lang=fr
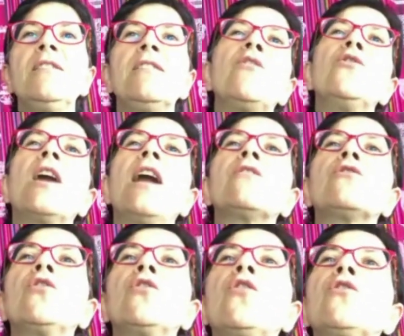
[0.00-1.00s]
dans le cadre
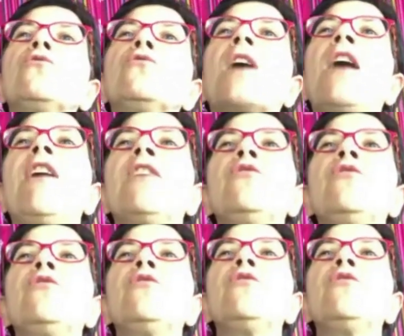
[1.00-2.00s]
d'un code du travail du
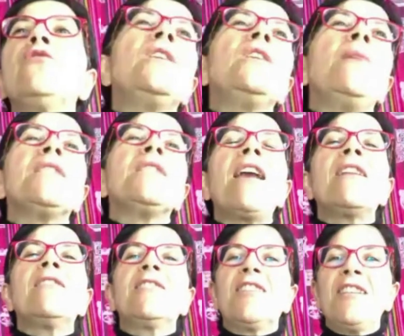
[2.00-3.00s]
21e
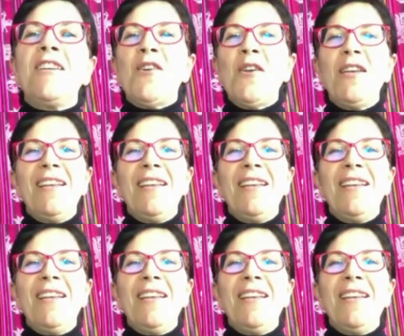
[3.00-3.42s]
siècle qui est euh,